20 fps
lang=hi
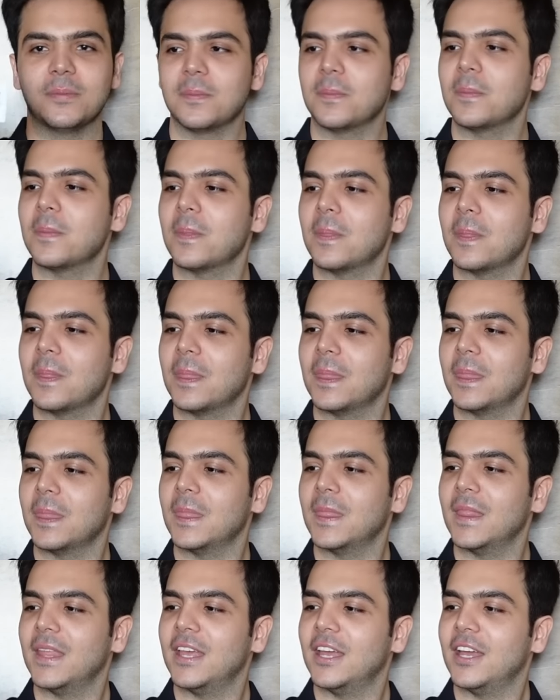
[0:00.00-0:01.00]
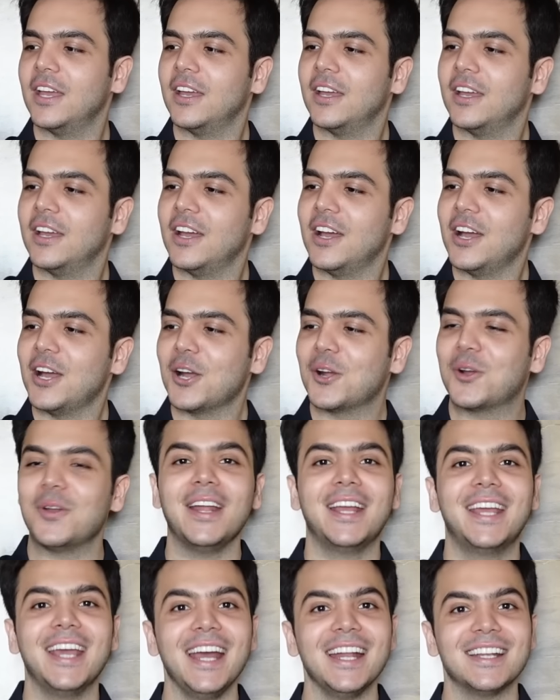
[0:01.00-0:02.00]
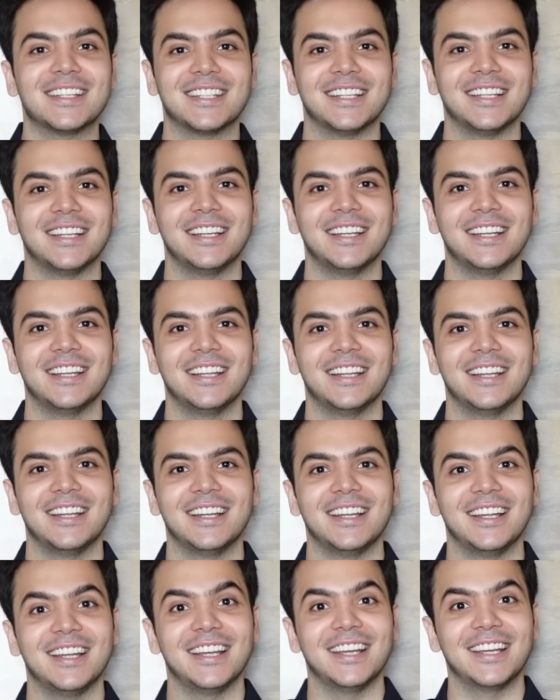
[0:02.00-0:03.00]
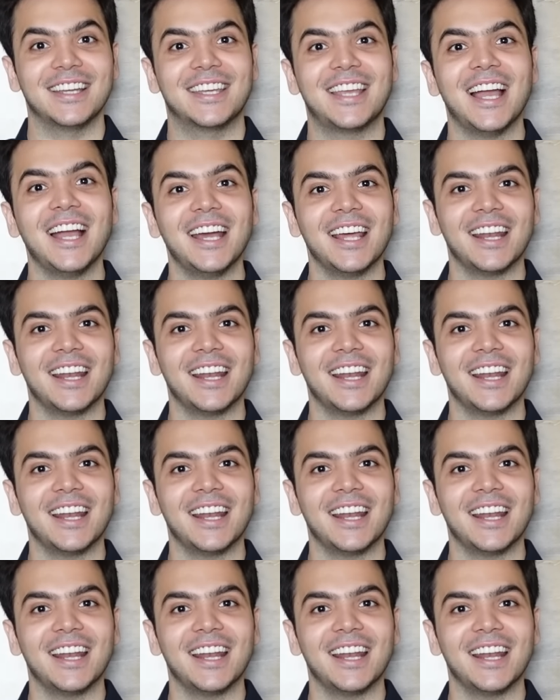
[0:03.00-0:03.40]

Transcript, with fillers: पहले से डर क्रिकेट यस सो